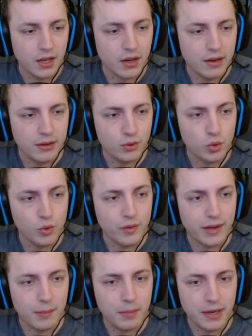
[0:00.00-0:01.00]
Et du coup on
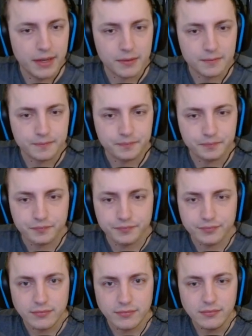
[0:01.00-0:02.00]
va apply
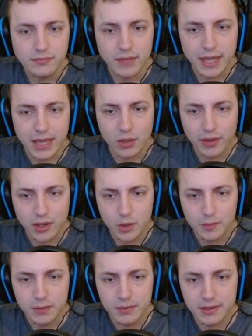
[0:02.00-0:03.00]
et on va
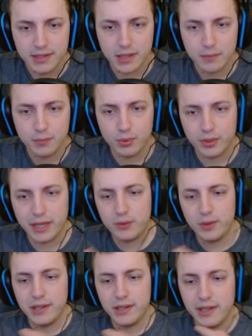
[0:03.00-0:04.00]
optimiser pour
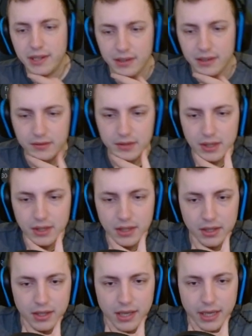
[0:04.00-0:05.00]
calculer les dégâts.
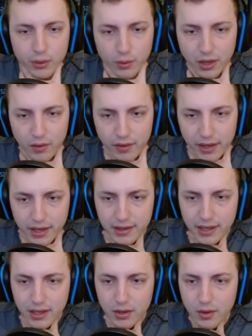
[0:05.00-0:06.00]
Et donc là, on va
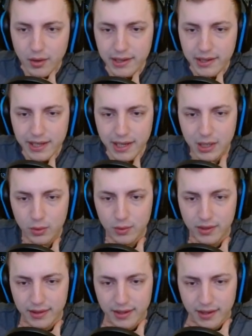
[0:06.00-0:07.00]
regarder euh, les dégâts qui
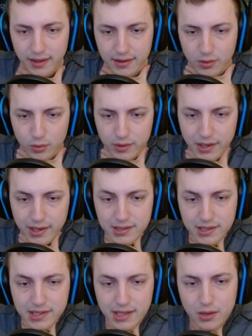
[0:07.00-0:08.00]
nous intéressent. Donc
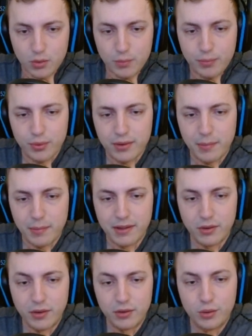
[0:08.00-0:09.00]
déjà là, on peut
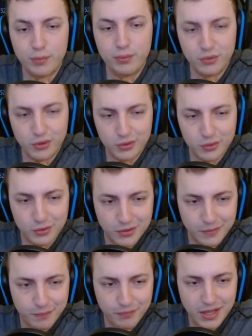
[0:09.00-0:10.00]
s'apercevoir de plusieurs choses.
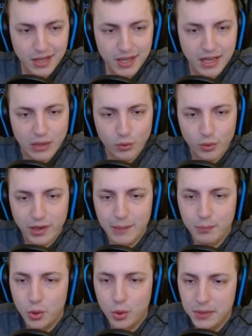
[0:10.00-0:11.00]
Donc là, les
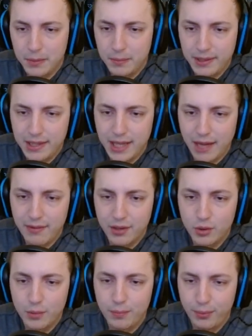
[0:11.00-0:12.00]
premiers builds
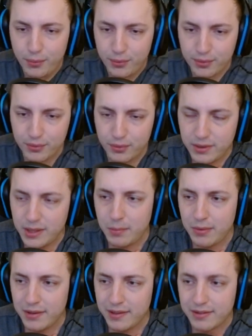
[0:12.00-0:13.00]
avec le plus de
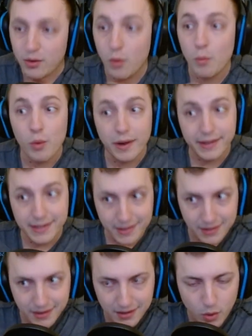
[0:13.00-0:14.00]
DPS en
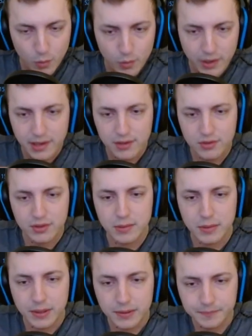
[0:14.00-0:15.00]
moyenne, hein, en moyenne, je dis
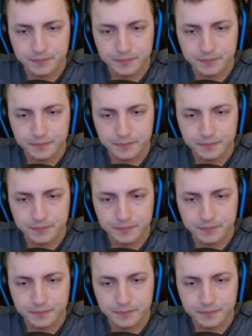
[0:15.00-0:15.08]
bien,